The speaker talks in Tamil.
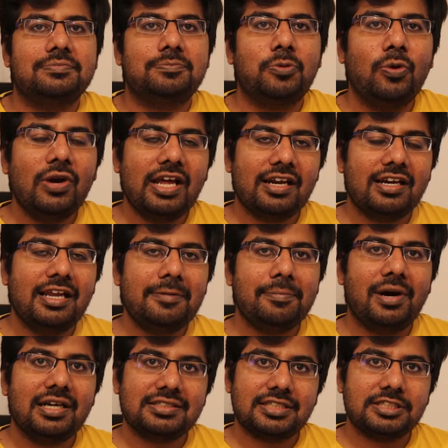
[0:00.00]
போலாண்டில்
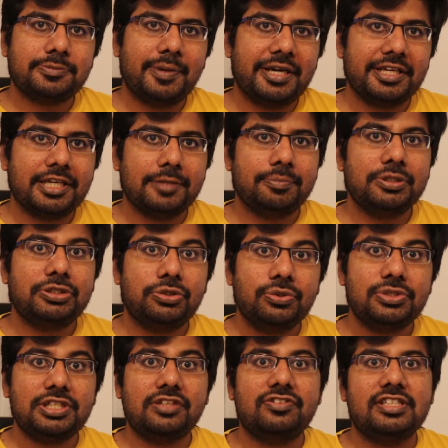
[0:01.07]
மாஸ்டர்ஸ் படிக்கிறப்போ
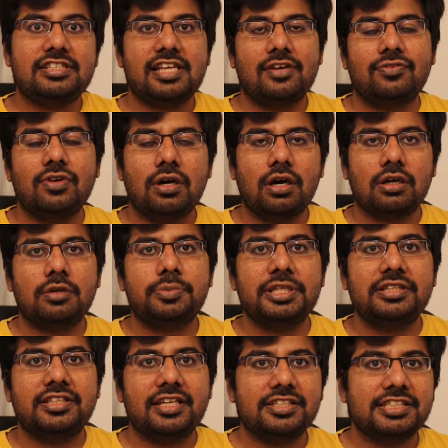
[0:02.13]
டியூஷன் ஃபீஸ் எவ்வளோ ஆகும்
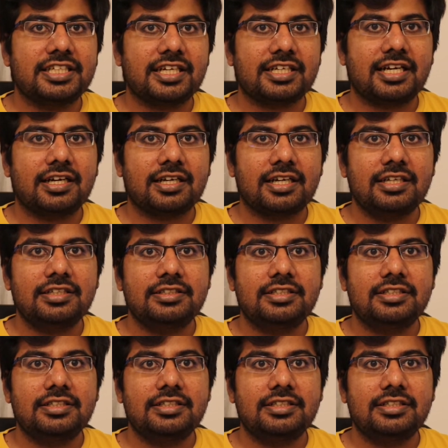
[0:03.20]
அப்படின்னு தெரிஞ்சுக்கிறதுக்காக